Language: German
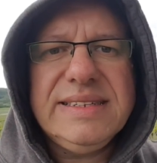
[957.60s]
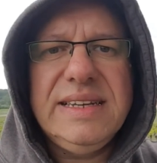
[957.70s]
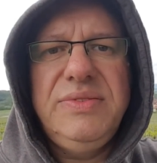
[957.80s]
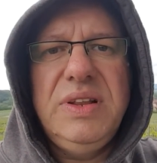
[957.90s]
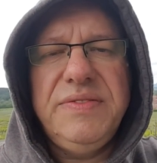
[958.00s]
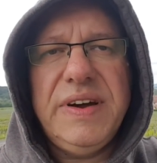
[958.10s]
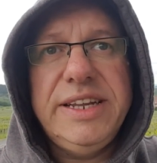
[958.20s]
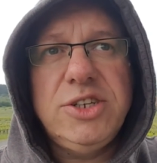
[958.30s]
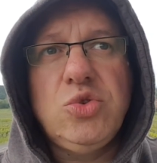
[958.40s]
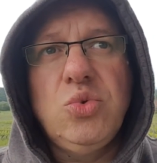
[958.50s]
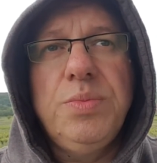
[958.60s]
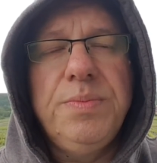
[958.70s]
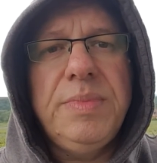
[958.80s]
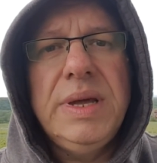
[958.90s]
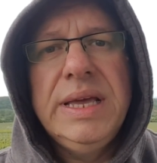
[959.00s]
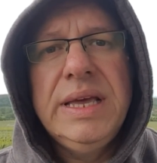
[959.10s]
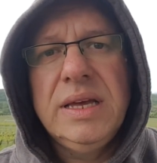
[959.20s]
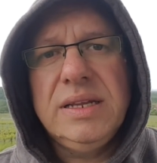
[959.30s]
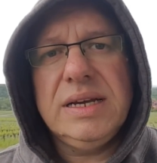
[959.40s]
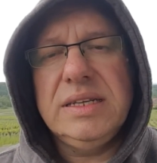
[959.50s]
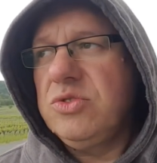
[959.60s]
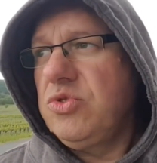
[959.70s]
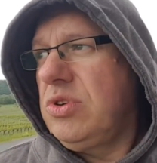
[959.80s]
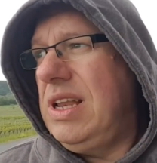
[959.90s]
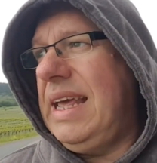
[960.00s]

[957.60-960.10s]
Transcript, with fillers: ganz, ganz viele Weinstuben. Da kannst du